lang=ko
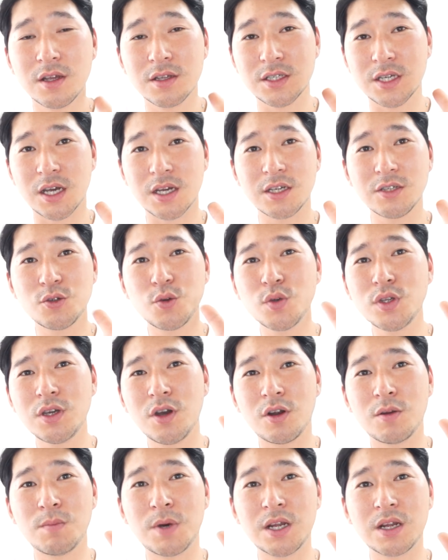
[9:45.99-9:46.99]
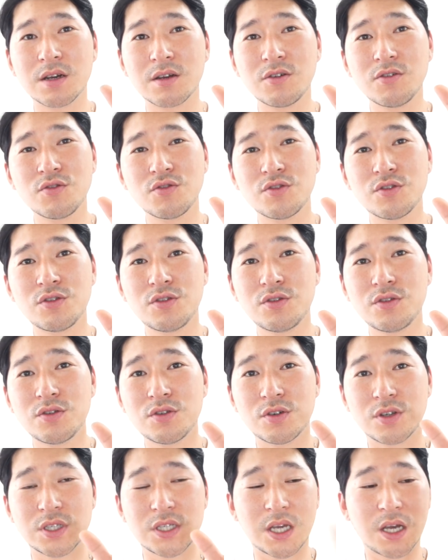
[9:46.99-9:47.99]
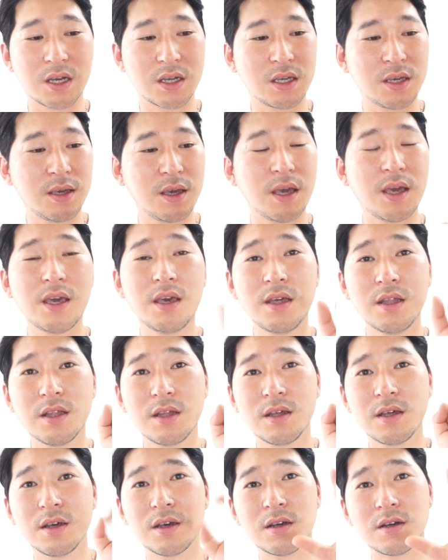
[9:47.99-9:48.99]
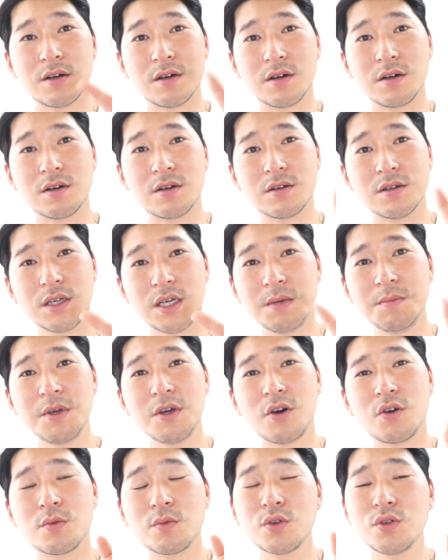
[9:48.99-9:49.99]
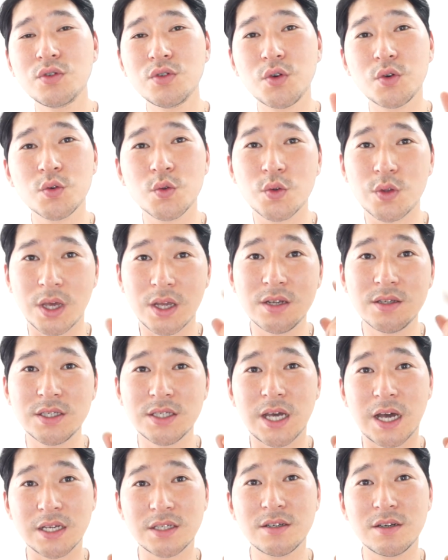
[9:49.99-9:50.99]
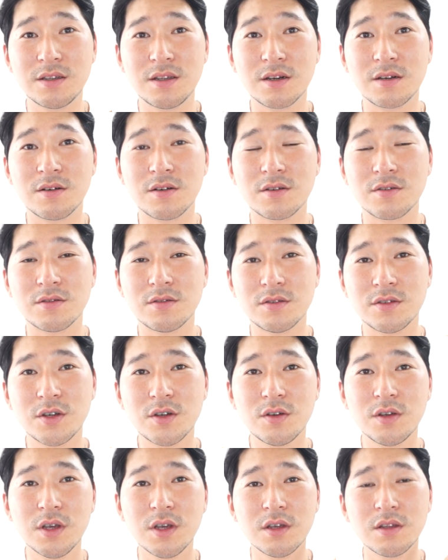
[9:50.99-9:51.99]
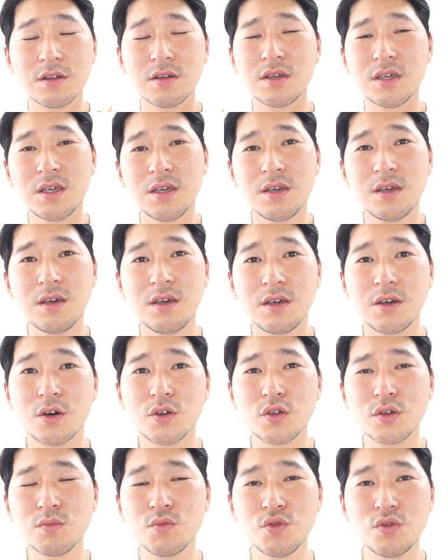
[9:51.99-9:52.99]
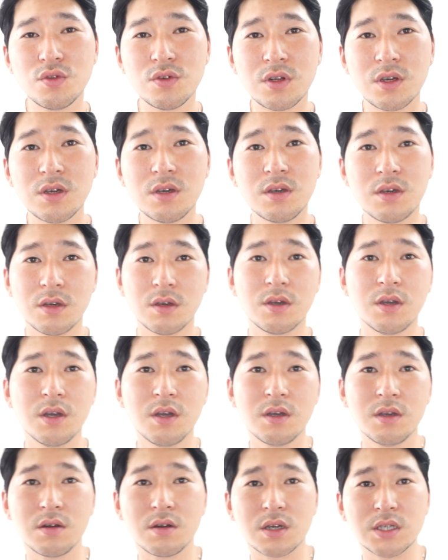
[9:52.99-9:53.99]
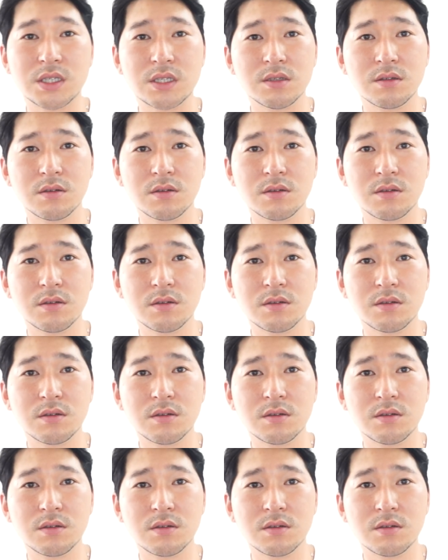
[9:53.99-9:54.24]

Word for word: 자기 손이 얼마나 크고 자기의 어, 힘이 어느 정도 되는지 아셔야 될 것 같거든요. 특히 여성분들이 이렇게